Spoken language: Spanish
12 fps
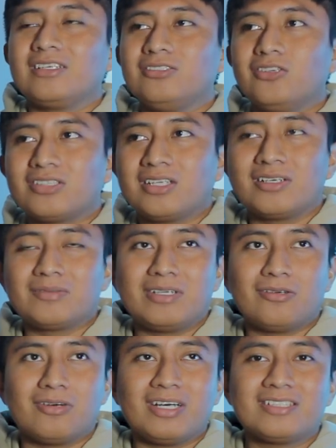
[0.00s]
yo te
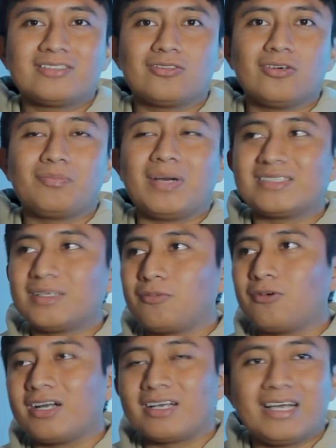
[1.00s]
digo esto, pasé
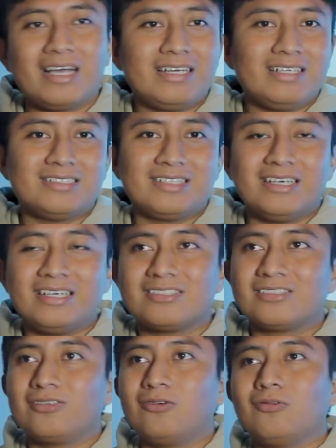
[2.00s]
por acá, hice
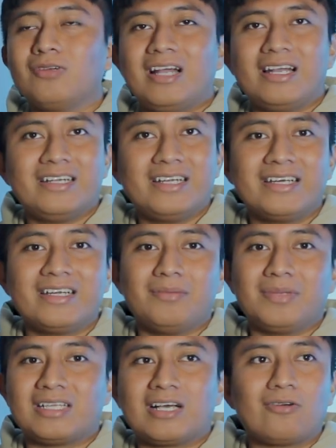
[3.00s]
esto, un alienígena
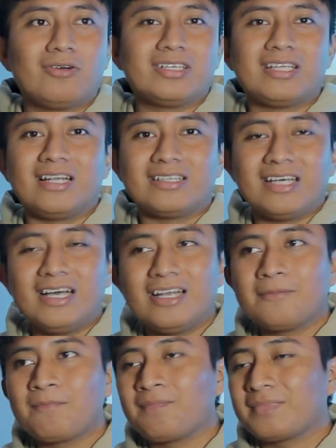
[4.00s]
me atacó y tal tal.